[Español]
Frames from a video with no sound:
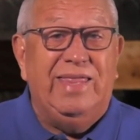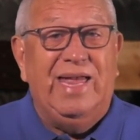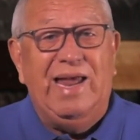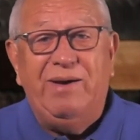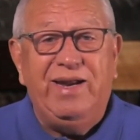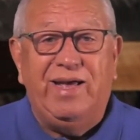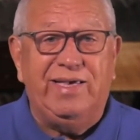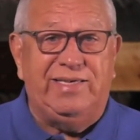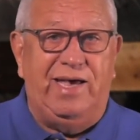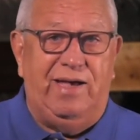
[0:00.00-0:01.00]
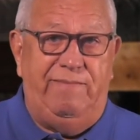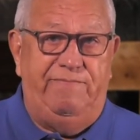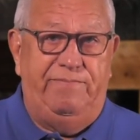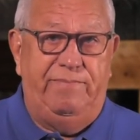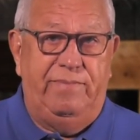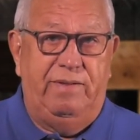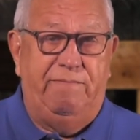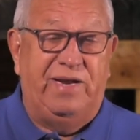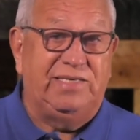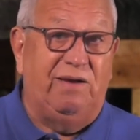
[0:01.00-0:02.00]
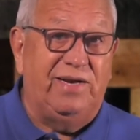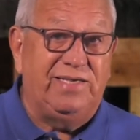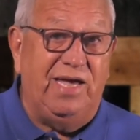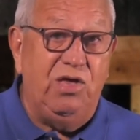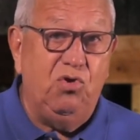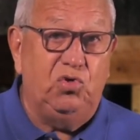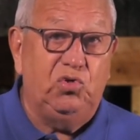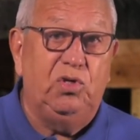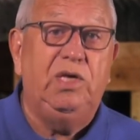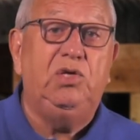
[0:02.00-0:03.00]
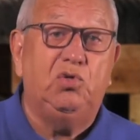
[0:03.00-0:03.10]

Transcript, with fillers: de la manera que sea, para salvarse ellos y